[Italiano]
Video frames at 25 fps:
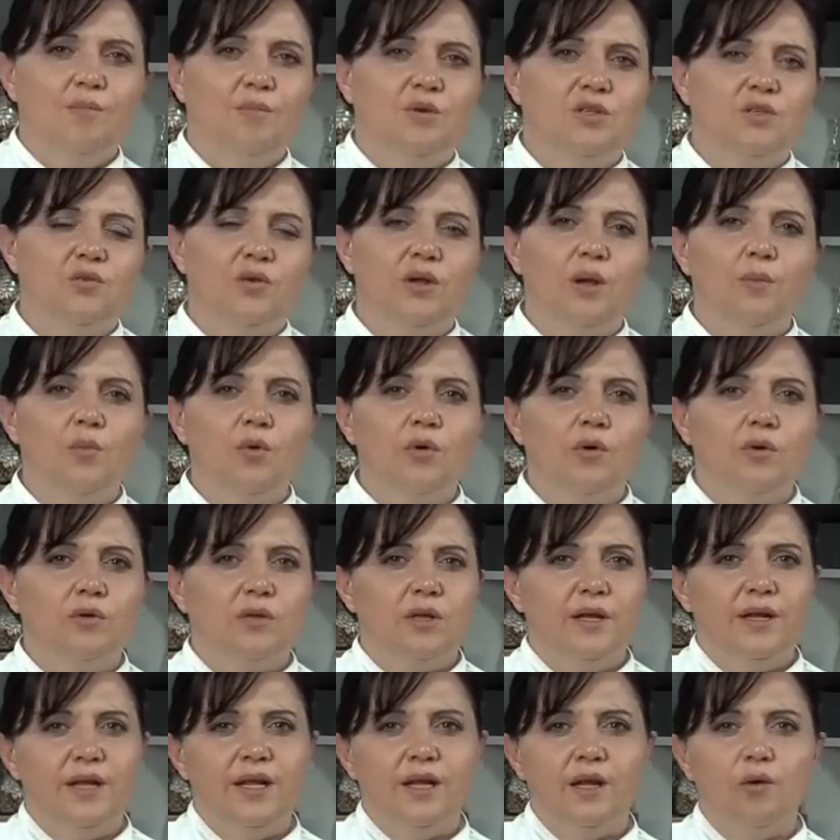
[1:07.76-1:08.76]
Ma se vogliamo
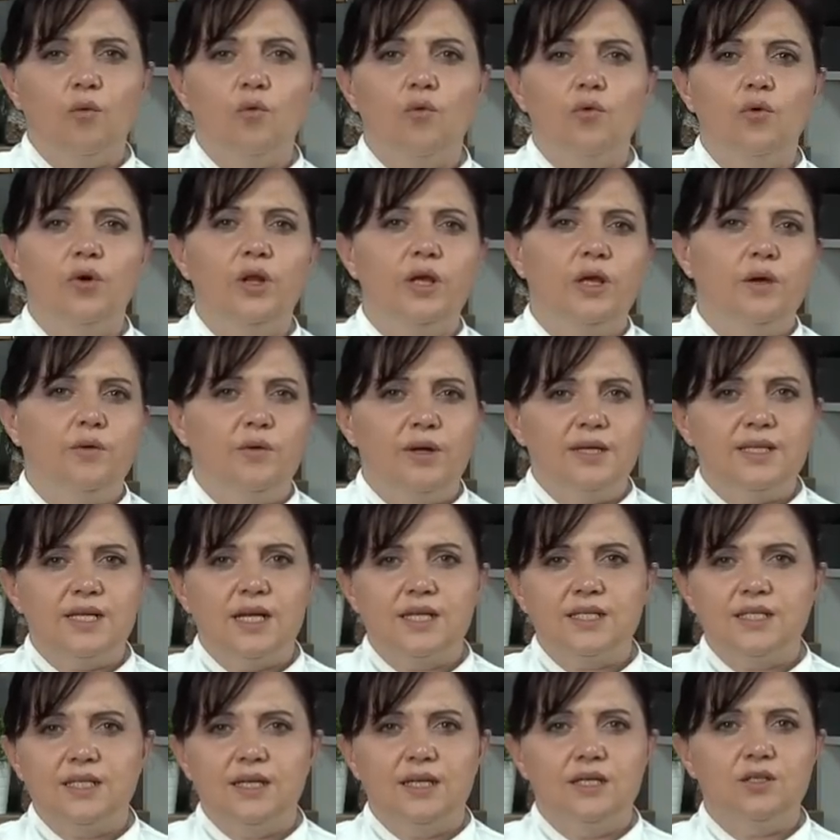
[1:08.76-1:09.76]
ottenere un culì, una
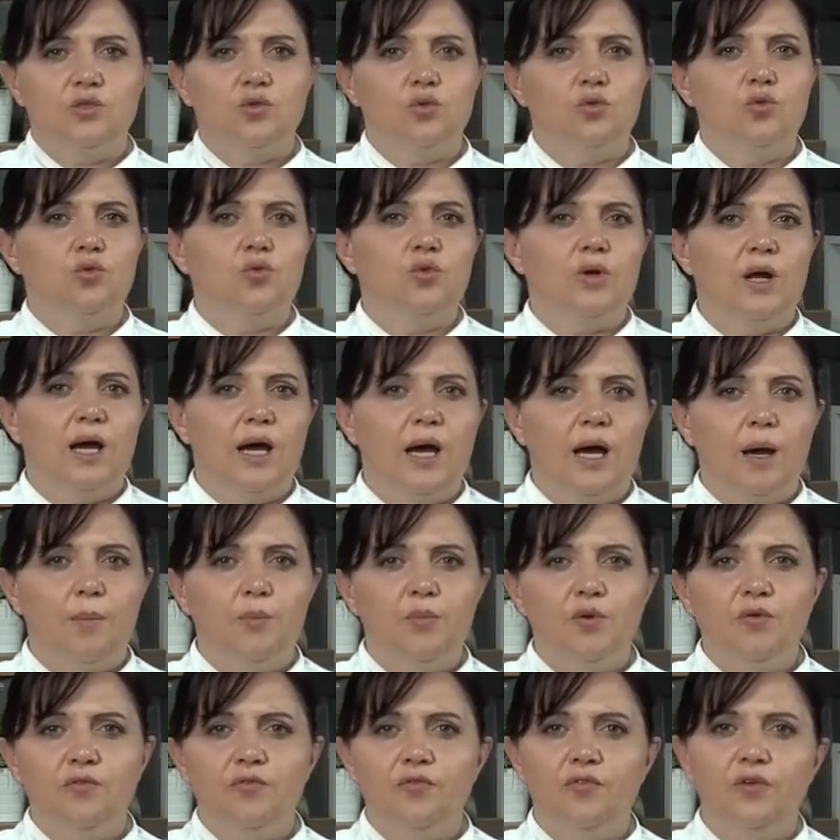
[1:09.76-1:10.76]
salsa alla struttura
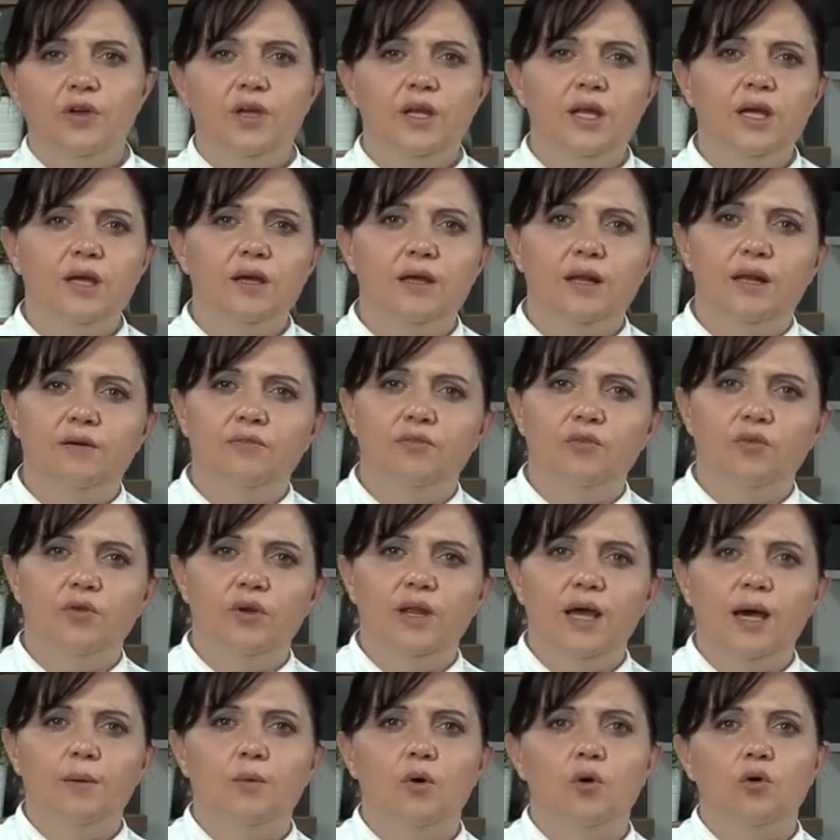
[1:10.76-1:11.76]
più fine, la
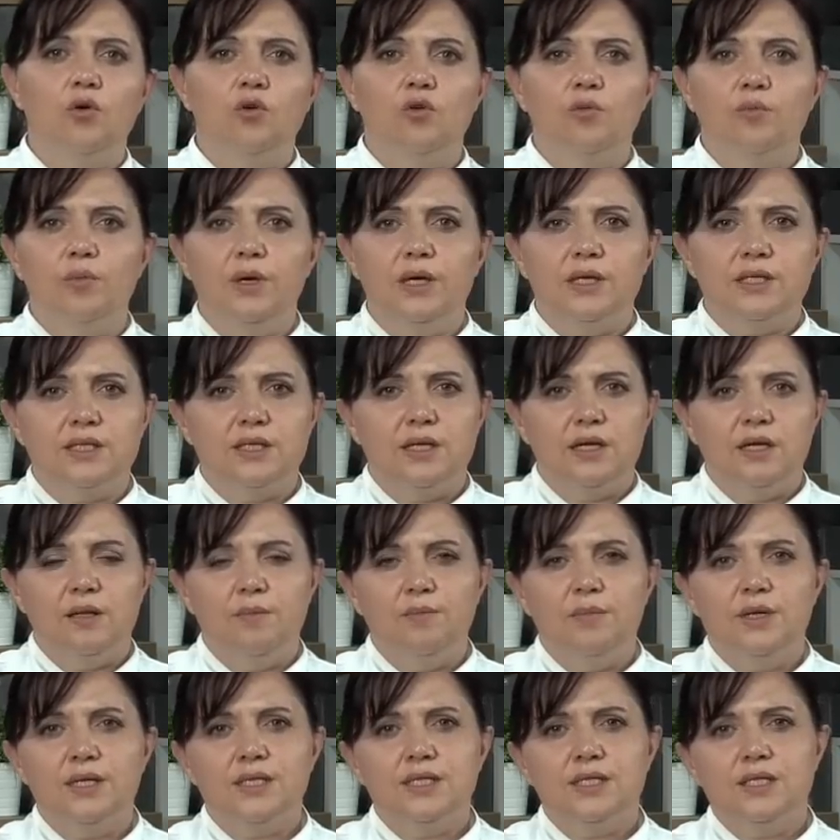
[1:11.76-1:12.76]
frulliamo con un mixer ad
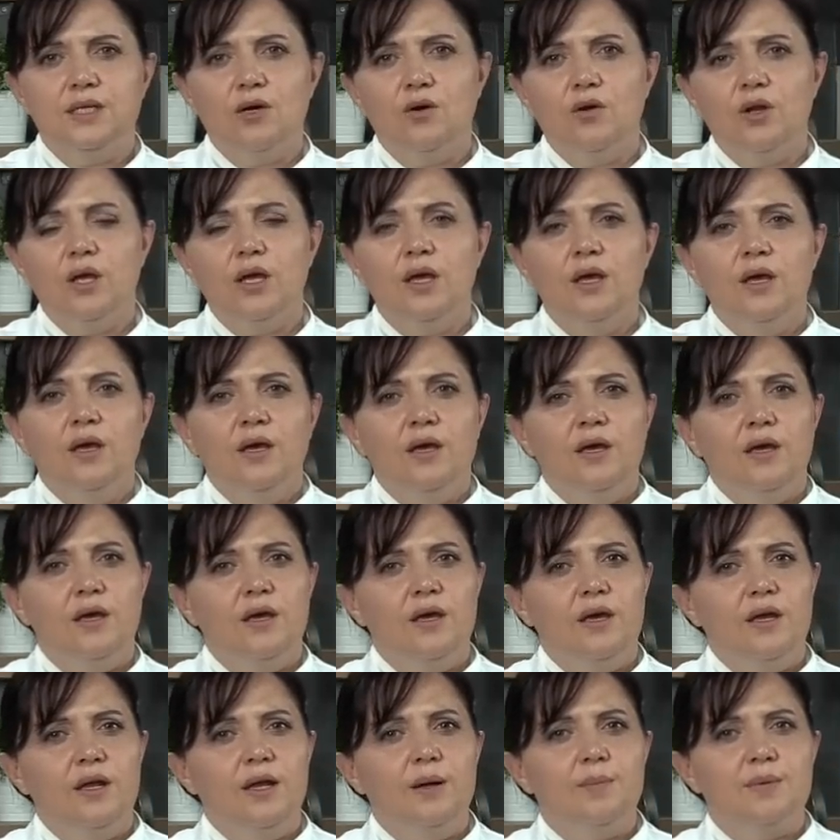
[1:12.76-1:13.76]
immersione
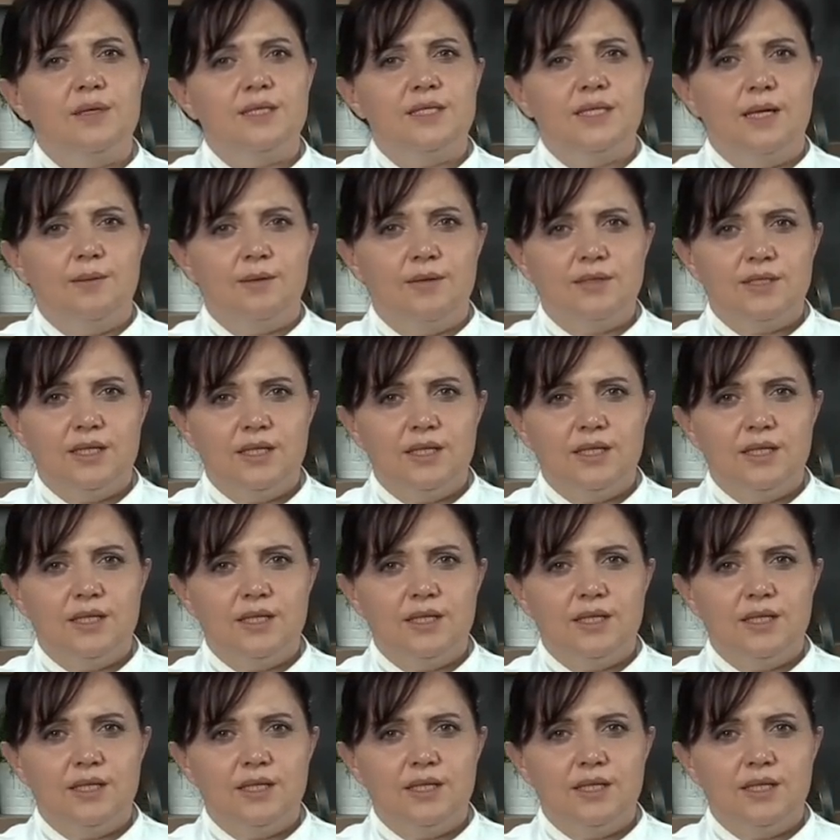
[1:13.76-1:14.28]
e la passiamo a